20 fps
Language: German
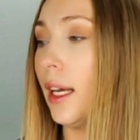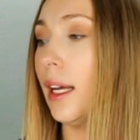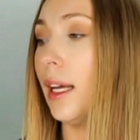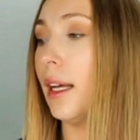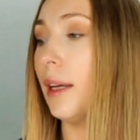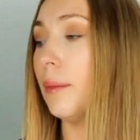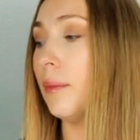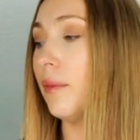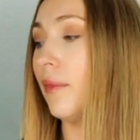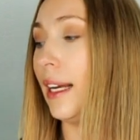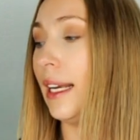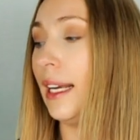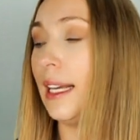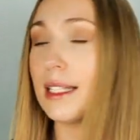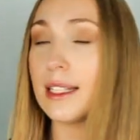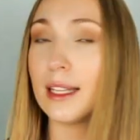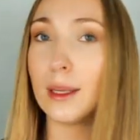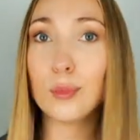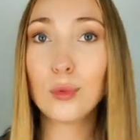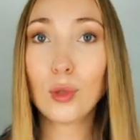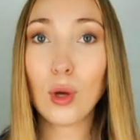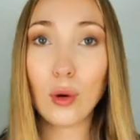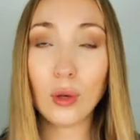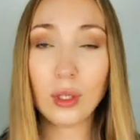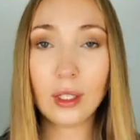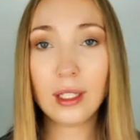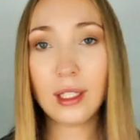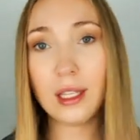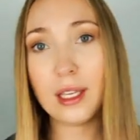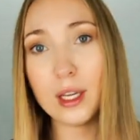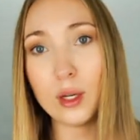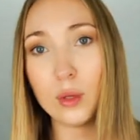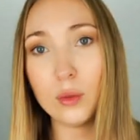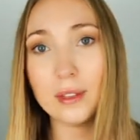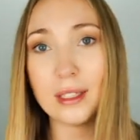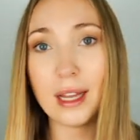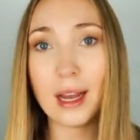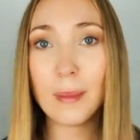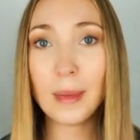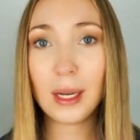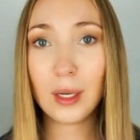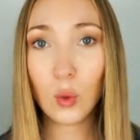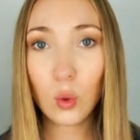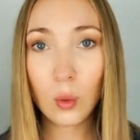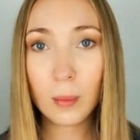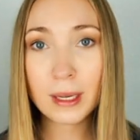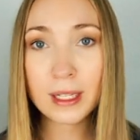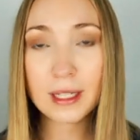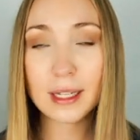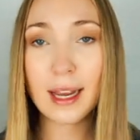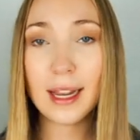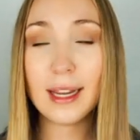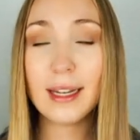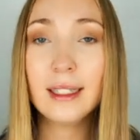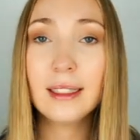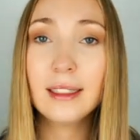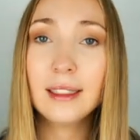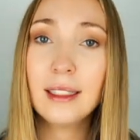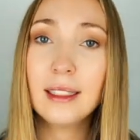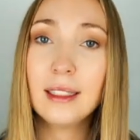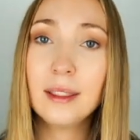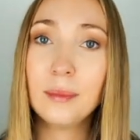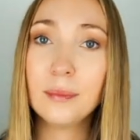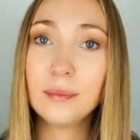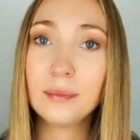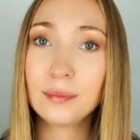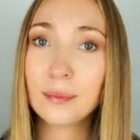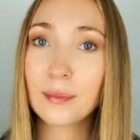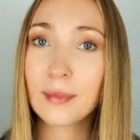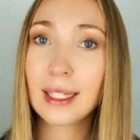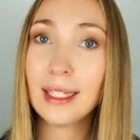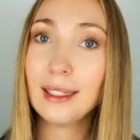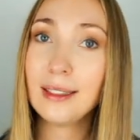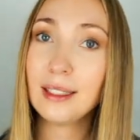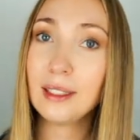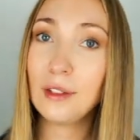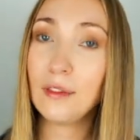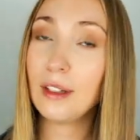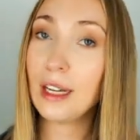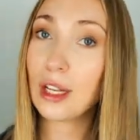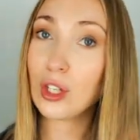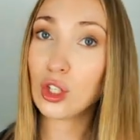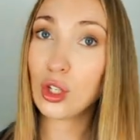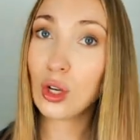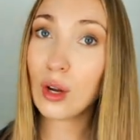ähm, weil es gibt doch hier und da mal Oberteile, ähm, die vielleicht